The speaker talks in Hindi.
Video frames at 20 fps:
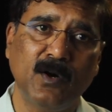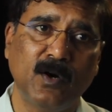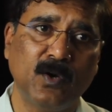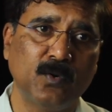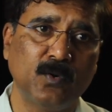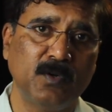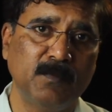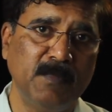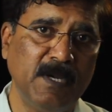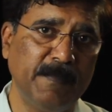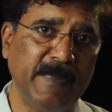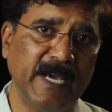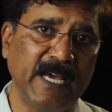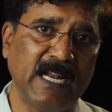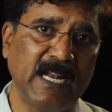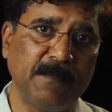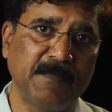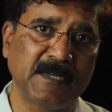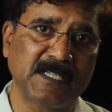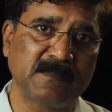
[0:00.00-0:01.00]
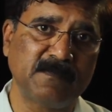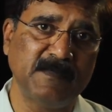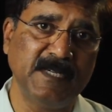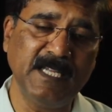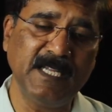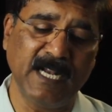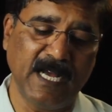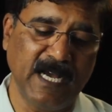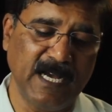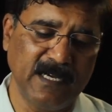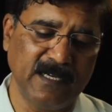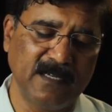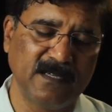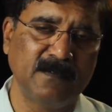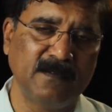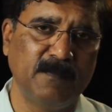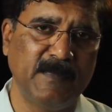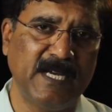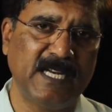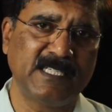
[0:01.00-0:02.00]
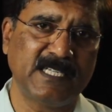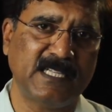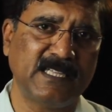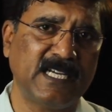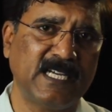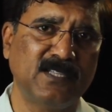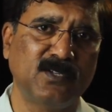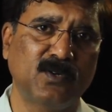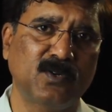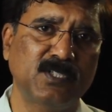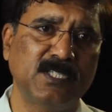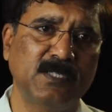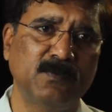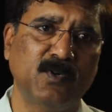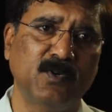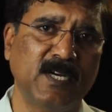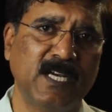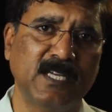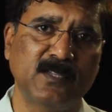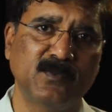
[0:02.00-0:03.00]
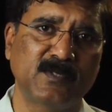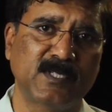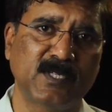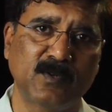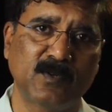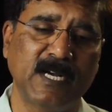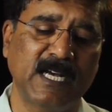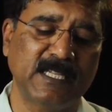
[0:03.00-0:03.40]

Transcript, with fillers: और उनमें बैर आपस में रहा बैर चलता है दोनों जीवों का एक दूसरे को